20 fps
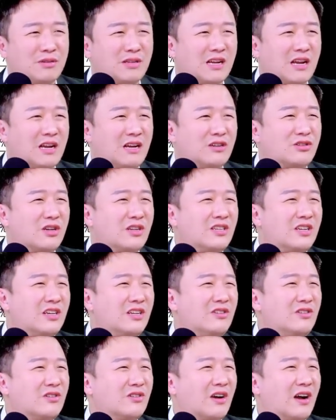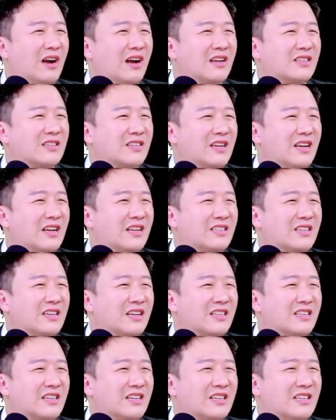不该有前瞻渔港怎样
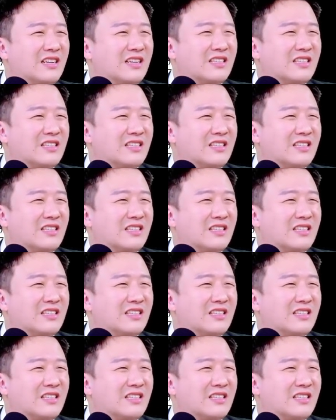怎样怎样